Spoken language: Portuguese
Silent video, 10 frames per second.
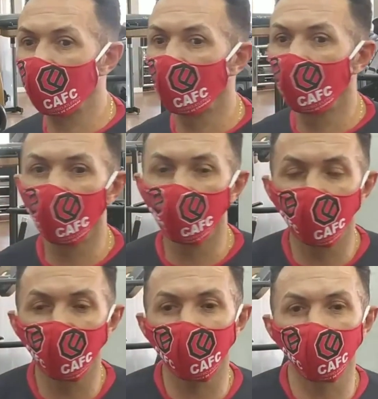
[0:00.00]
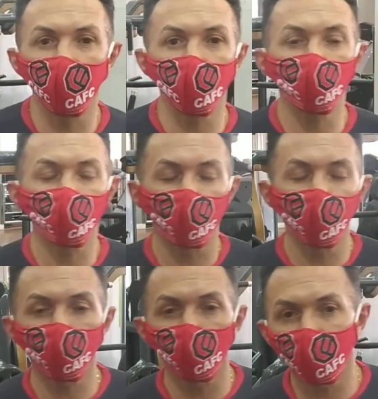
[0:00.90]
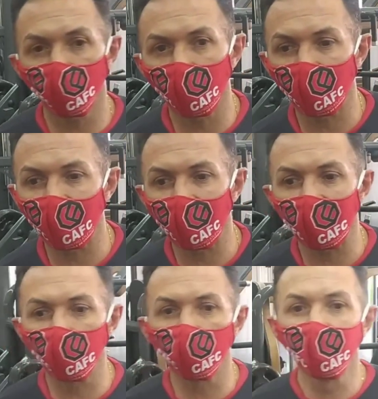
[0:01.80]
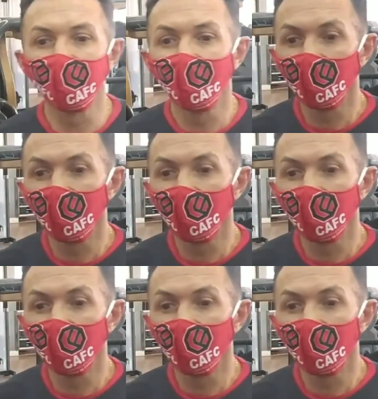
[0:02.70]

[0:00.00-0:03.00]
lhe atender, distanciamento, os professores preparados,